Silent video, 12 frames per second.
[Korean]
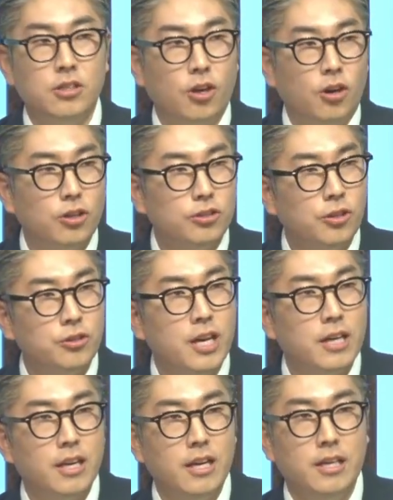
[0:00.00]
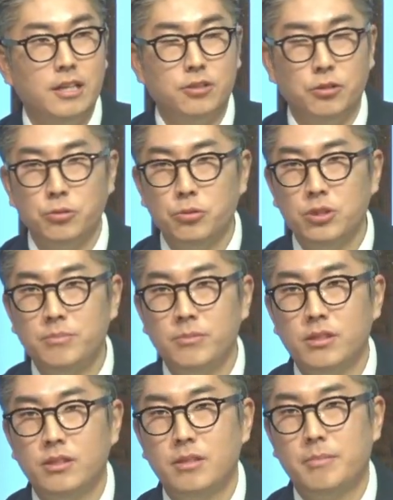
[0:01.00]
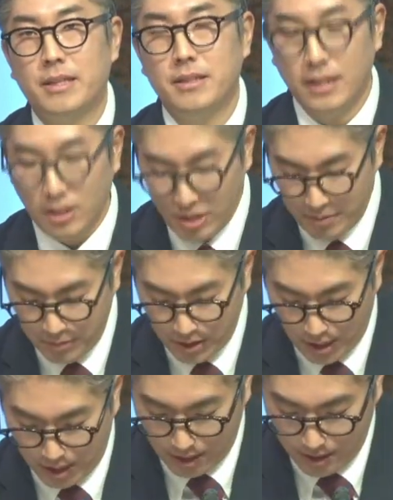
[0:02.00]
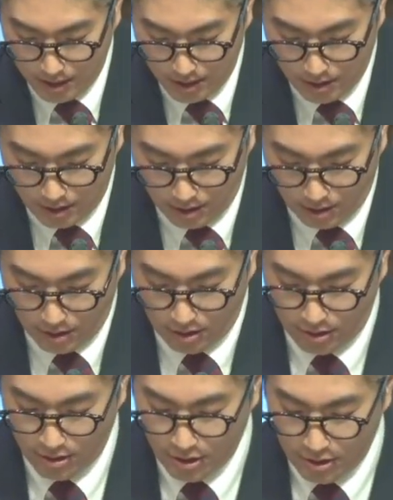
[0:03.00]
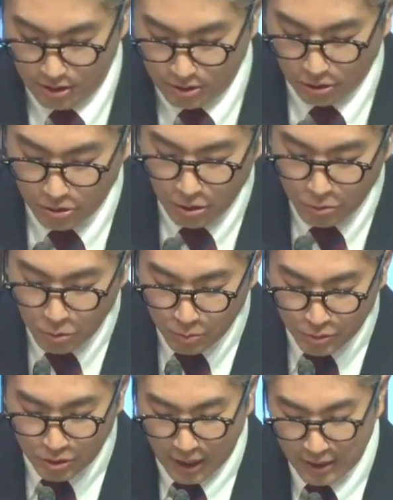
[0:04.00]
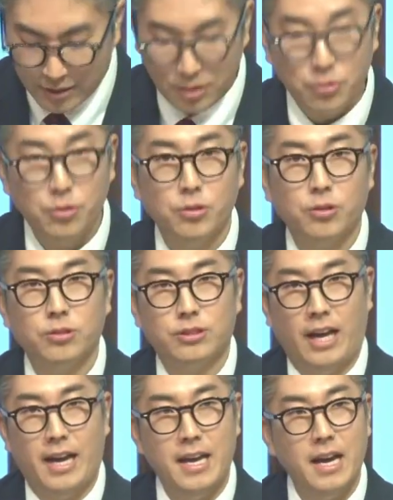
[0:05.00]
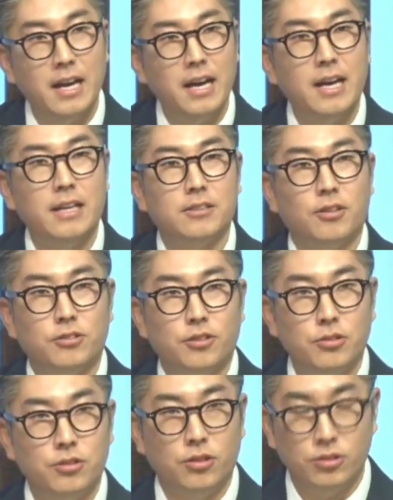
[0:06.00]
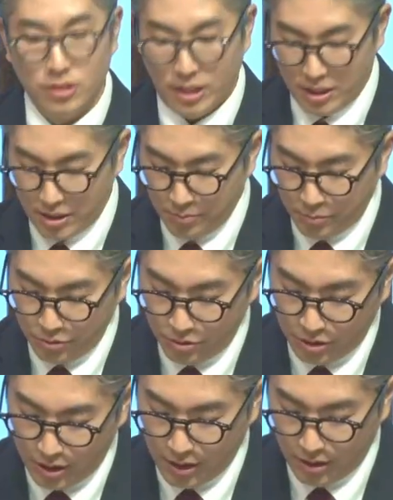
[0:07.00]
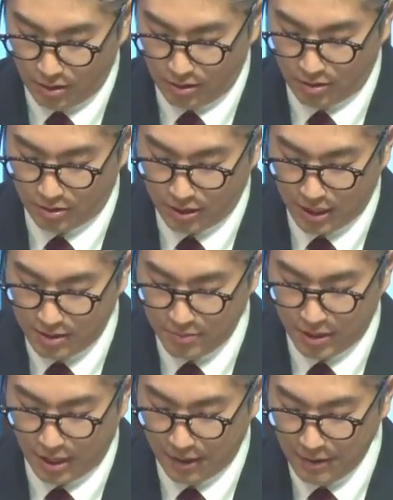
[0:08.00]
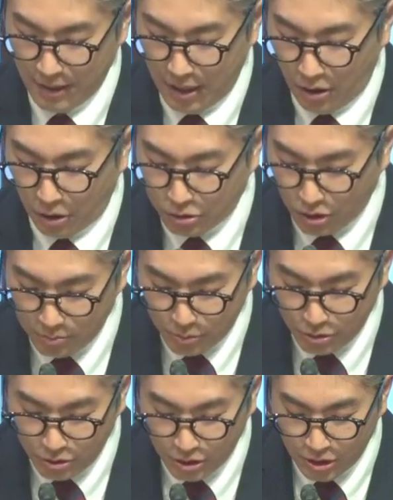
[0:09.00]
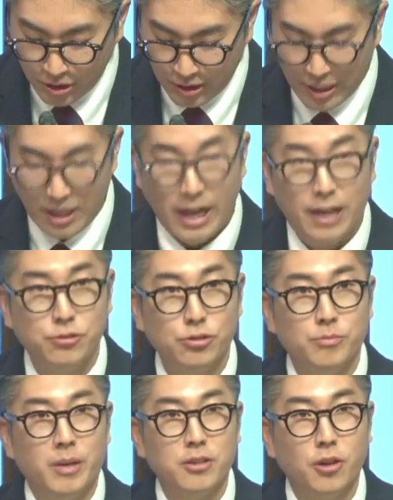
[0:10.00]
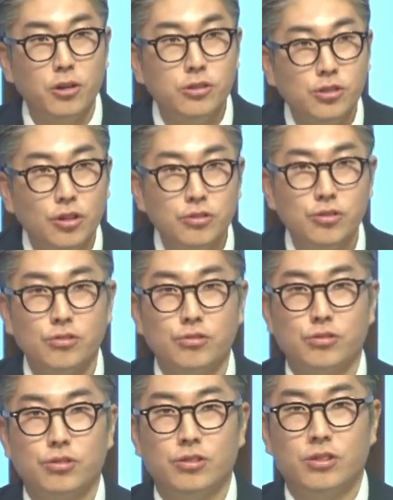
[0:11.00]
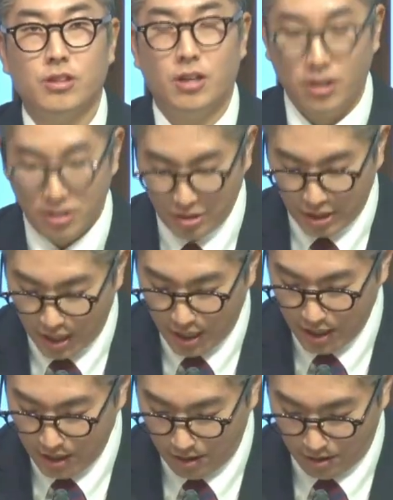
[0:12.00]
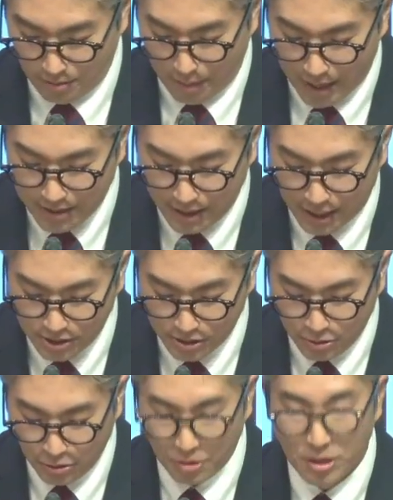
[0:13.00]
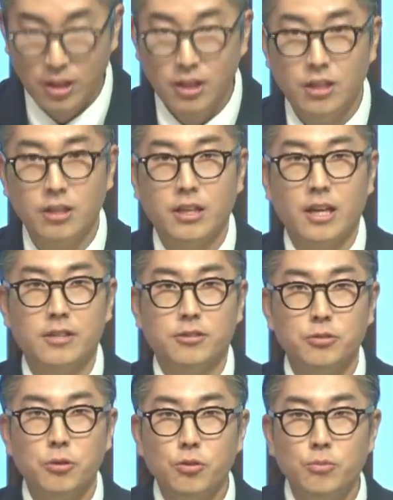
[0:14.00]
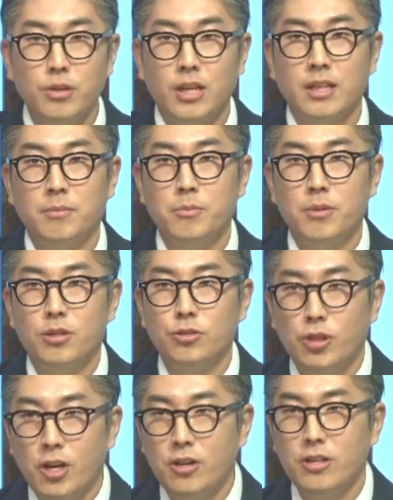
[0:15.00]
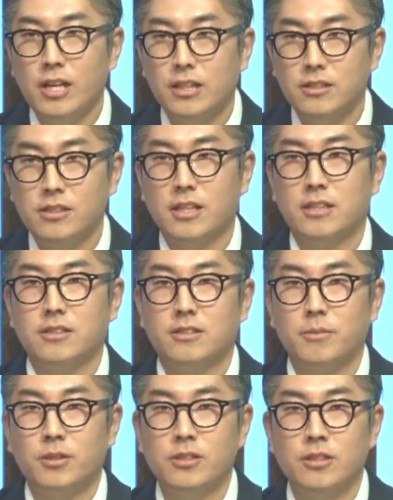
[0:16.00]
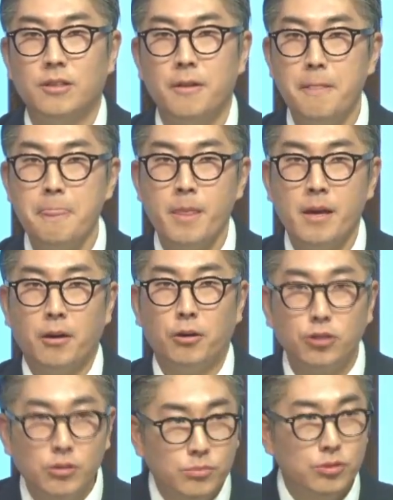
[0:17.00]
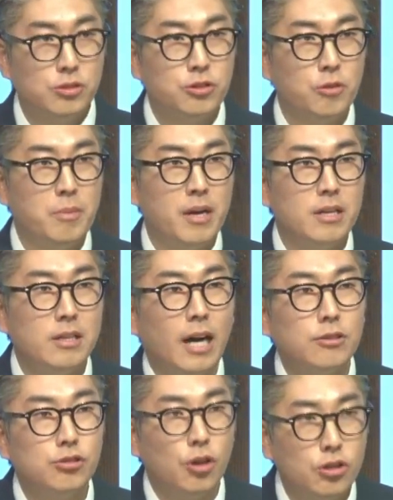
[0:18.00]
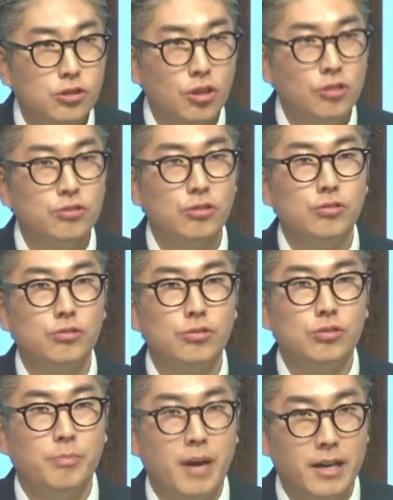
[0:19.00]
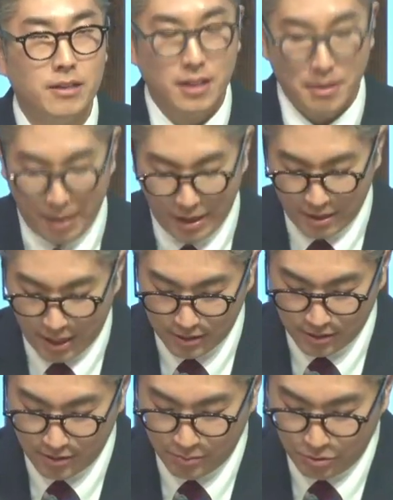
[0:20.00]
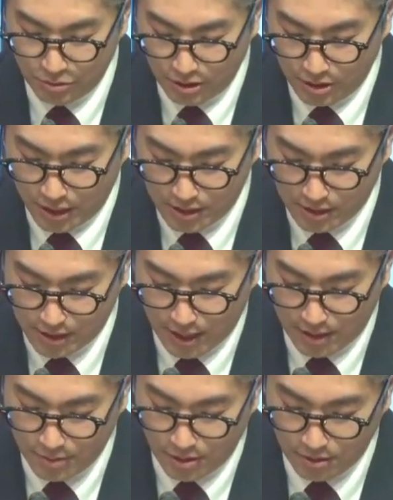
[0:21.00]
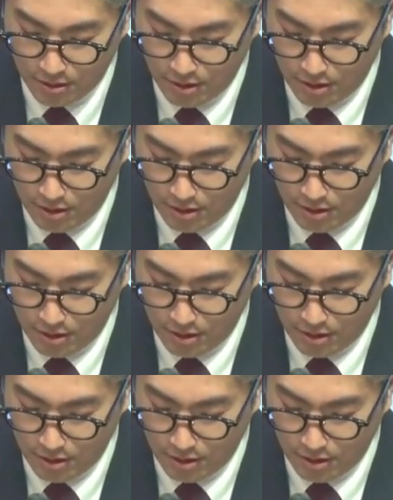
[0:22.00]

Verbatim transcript: 여러 성향의 성도님들을 만나게 됩니다. 어, 성경 공부를 할 때도 어, 다양한 어, 성격을 계신 분들이 어, 계십니다. 어떤 분들은 아주 막 열정적으로 어, 이렇게 어, 말을 하시고 이렇게 성경 공부를 하다 보면 쉐어링하는 시간이 있으면은 어떤 분들은 정말 아주 열정적으로 막 이렇게 말을 하시는 분들이 계신가 하면